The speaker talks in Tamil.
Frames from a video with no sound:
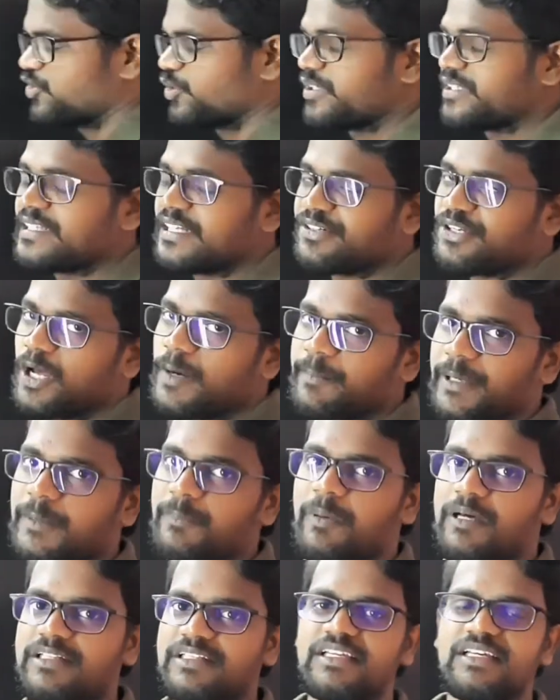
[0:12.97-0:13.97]
ஸோ இந்த டாபிக்
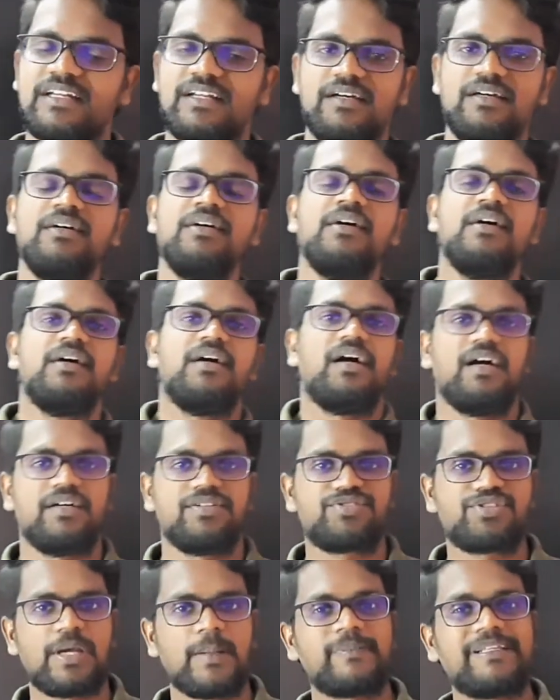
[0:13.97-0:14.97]
பார்த்தீங்கன்னா
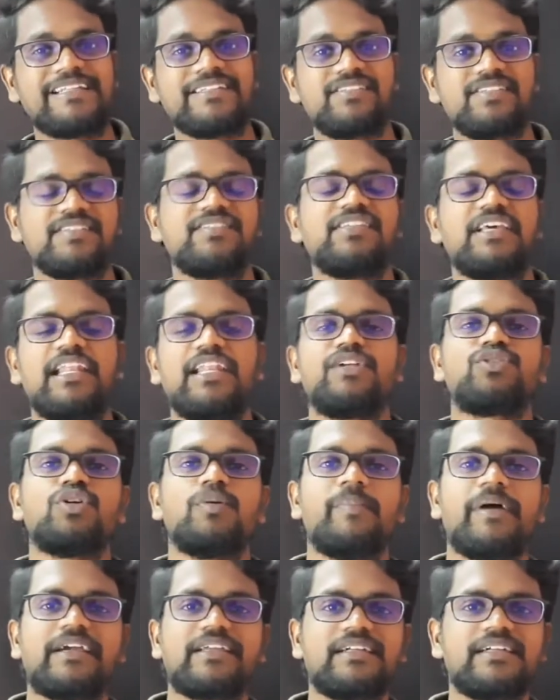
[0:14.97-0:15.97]
சாப்டர் சிக்ஸ் எலக்ட்ரோ
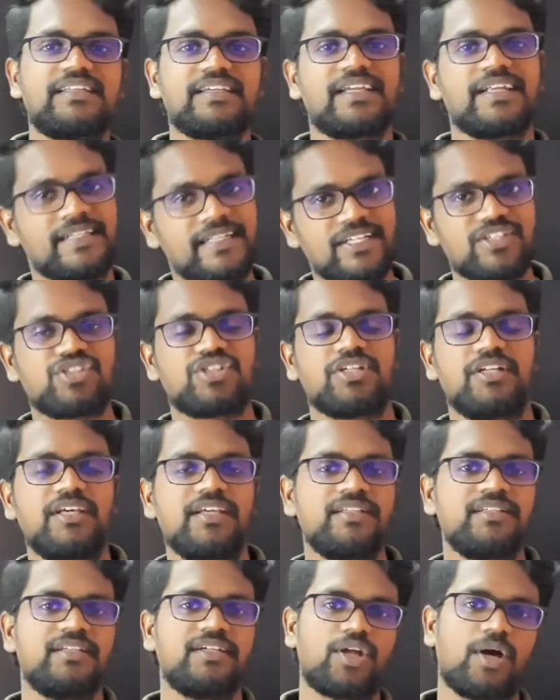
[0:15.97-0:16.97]
மேக்னெட்டிக் இண்டக்ஷனில்
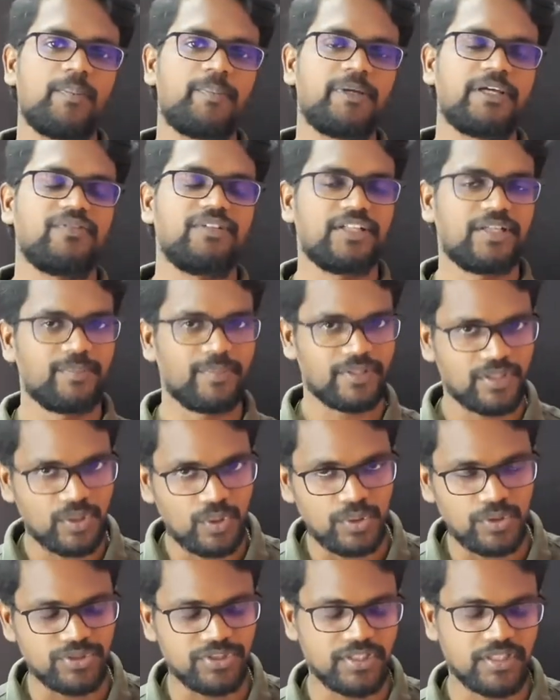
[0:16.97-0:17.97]
இந்த டாபிக் வந்து நமக்கு
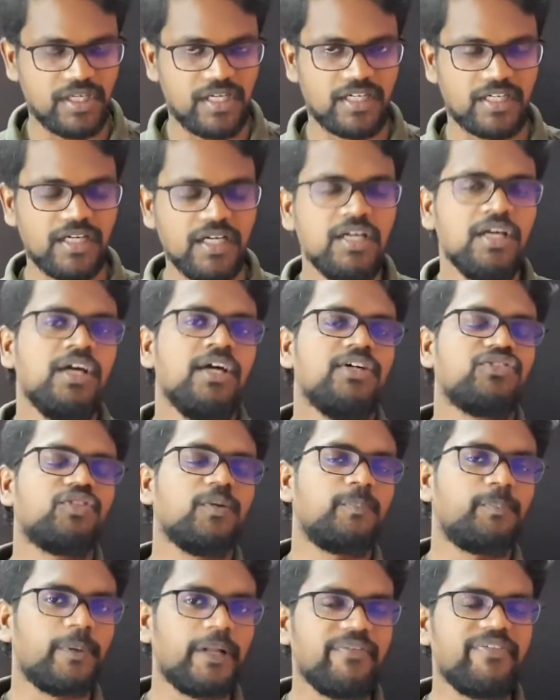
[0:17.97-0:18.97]
கொடுத்துருக்காங்க ஸோ
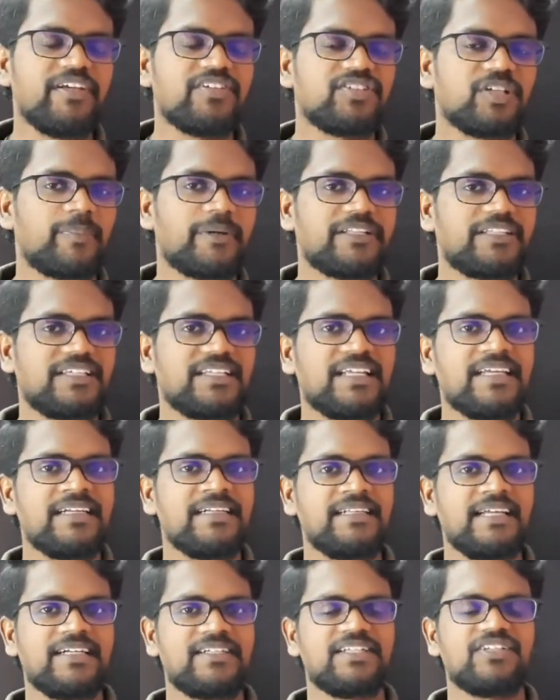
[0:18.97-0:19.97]
ப்ரீவியஸாக பார்த்தீங்கன்னா
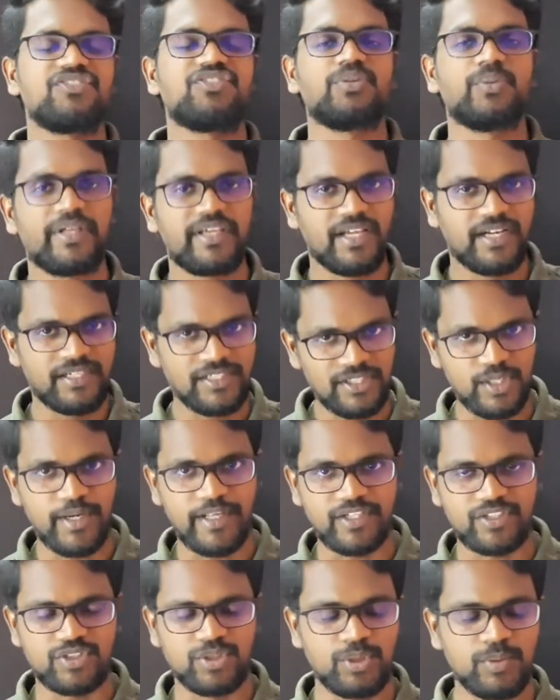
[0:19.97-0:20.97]
இண்டக்டன்ஸினுடைய
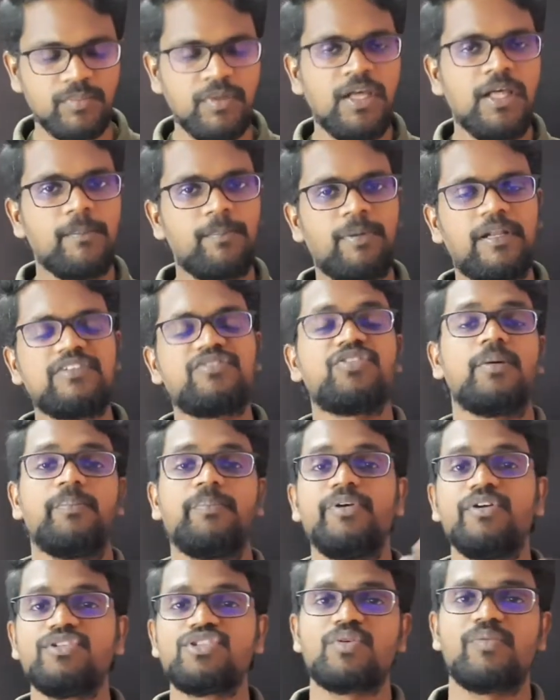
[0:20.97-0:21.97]
இன்ட்ரொடக்ஷனும் ப்ளஸ்
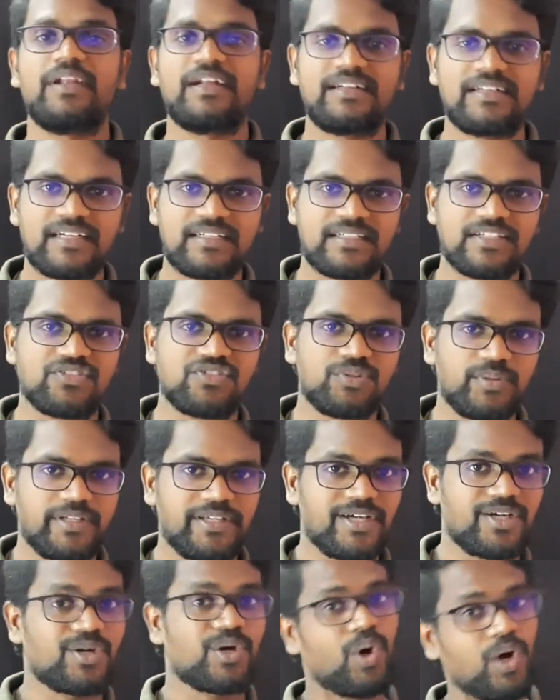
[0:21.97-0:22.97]
மியூச்சுவல்
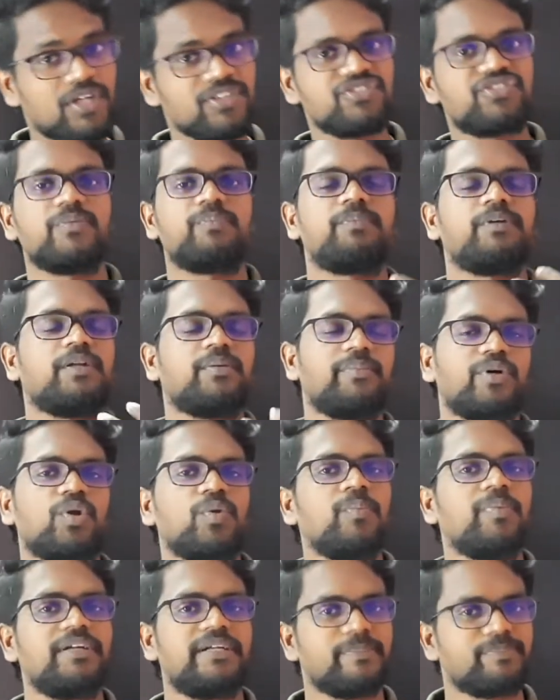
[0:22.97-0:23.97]
இண்டக்டன்ஸினுடைய கான்செப்ட் நம்ம
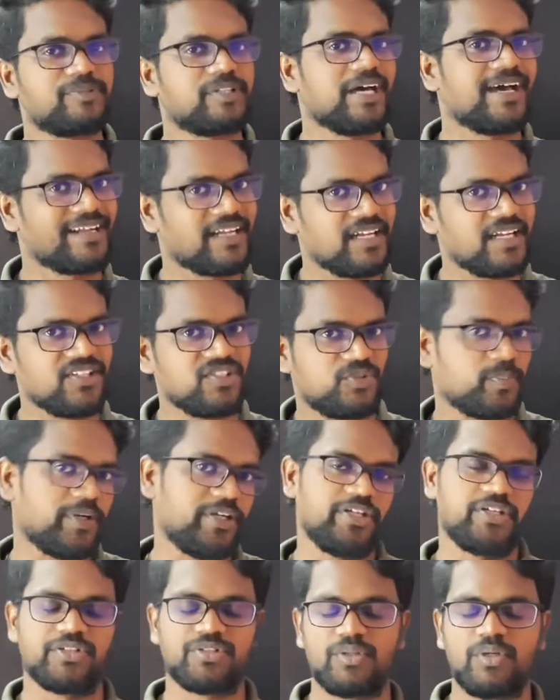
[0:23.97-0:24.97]
ரொம்ப டெப்த்தாக அனலைஸ்
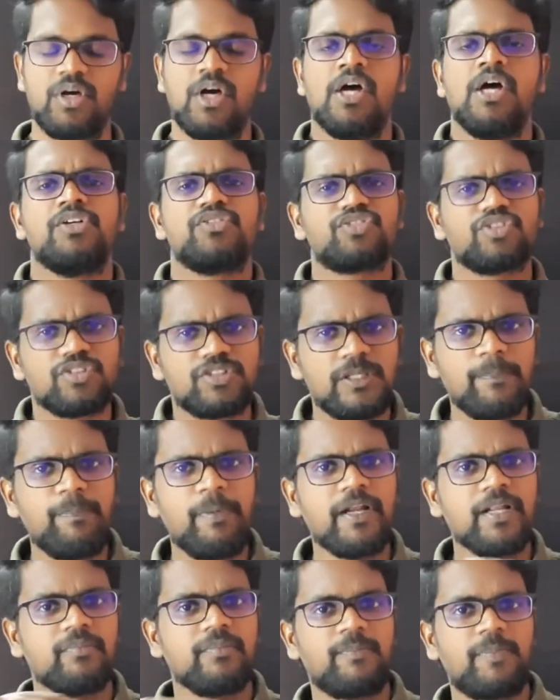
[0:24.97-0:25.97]
பண்ணியிருந்தோம் ஸோ
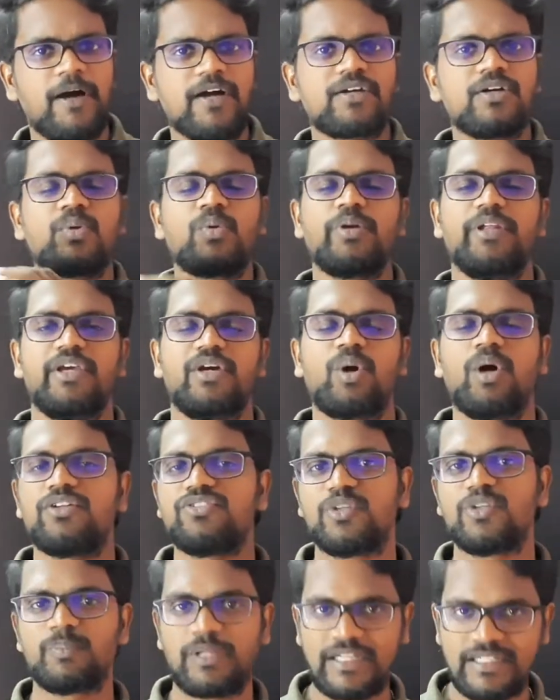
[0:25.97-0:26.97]
இப்போ நம்ம பார்க்கக்கூடிய
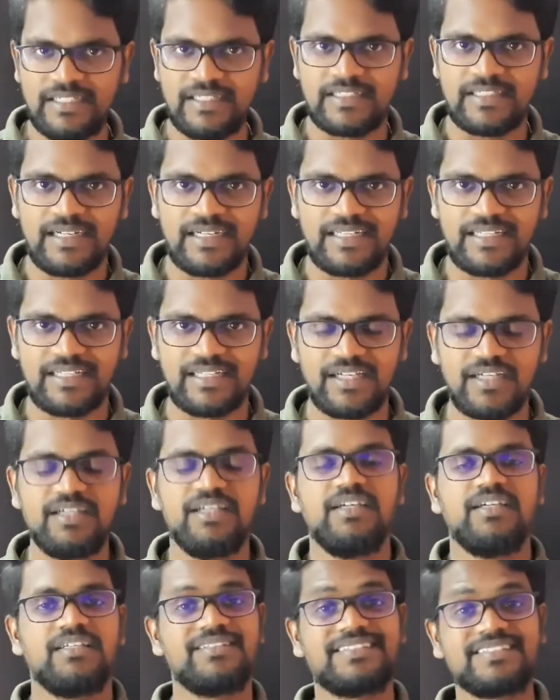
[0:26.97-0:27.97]
கான்செப்ட் என்னன்னு கேட்டிங்கன்னா
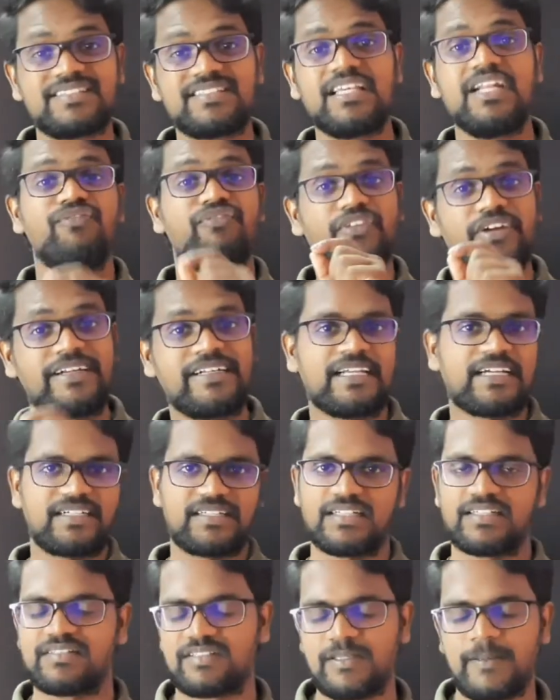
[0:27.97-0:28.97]
இந்த செல்ஃப்
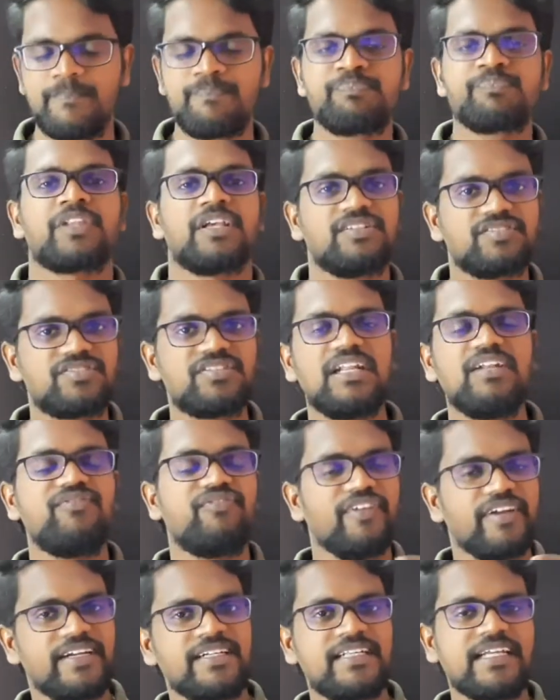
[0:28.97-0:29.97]
இண்டக்டன்ஸ் செல்ஃப்
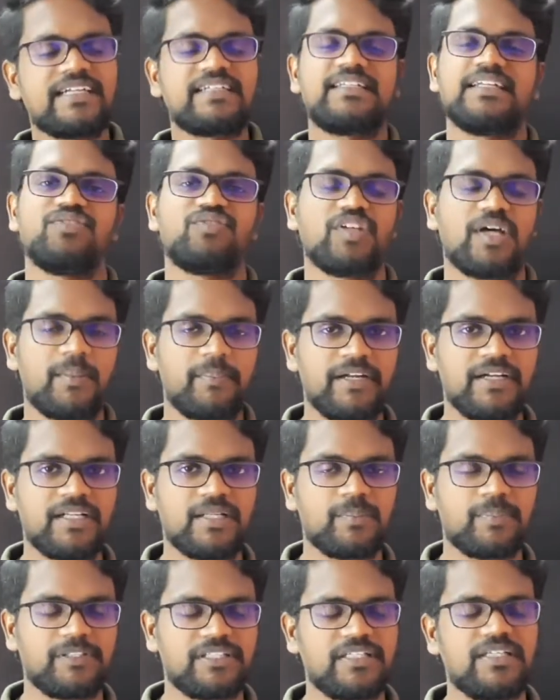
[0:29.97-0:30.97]
இண்டக்டன்ஸ்
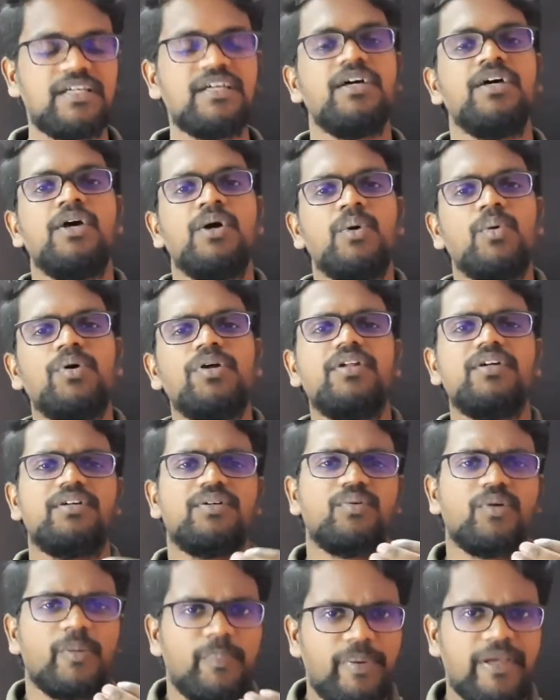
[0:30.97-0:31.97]
அப்படின்றத பற்றின ஒரு
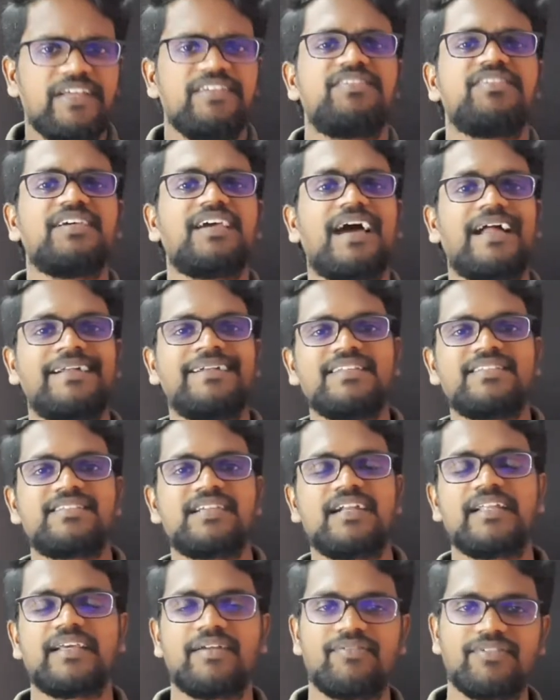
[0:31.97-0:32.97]
ஒரு பேசிக்
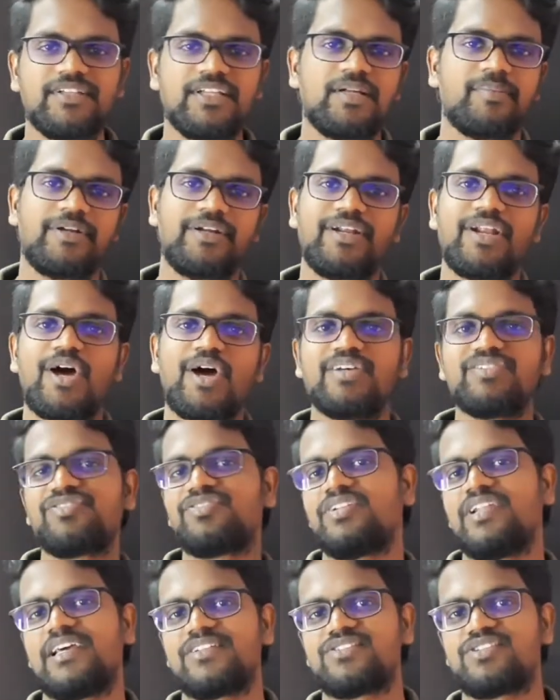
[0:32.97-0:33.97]
அண்டர்ஸ்டாண்டிங்கை வந்து நம்ம லாஸ்ட்
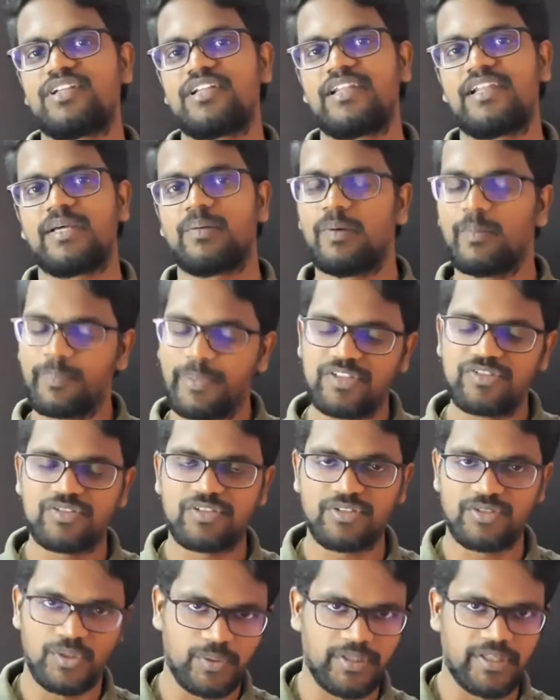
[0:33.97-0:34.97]
லெக்சரில் நம்ம
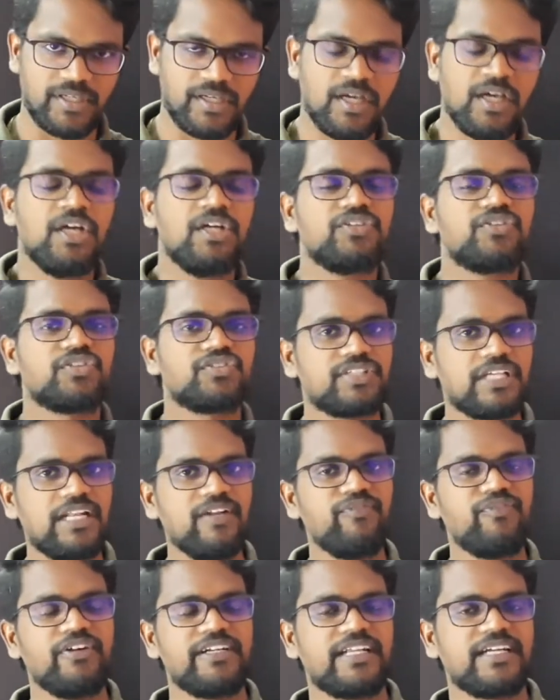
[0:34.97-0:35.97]
பேசினது உண்டு ஸோ
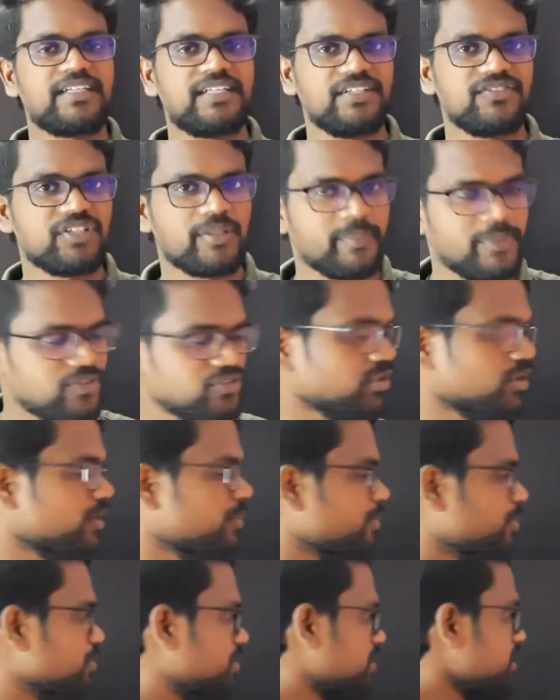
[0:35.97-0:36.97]
செல்ஃப் இண்டக்டன்ஸ் அப்படின்னு
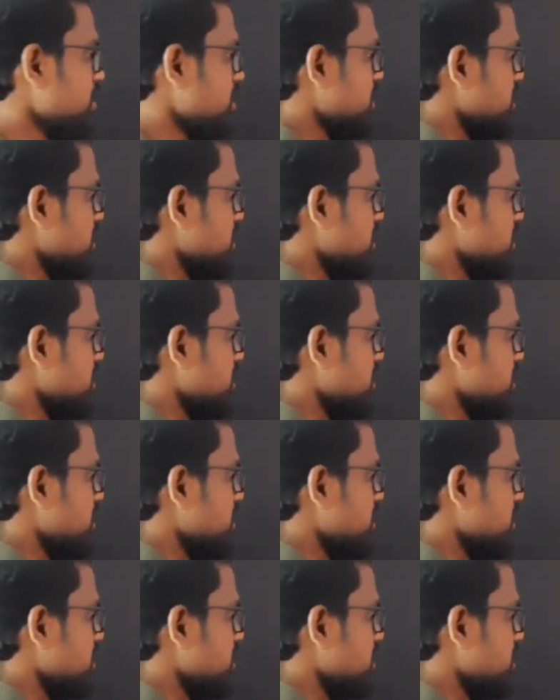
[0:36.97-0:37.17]
சொல்லும்போது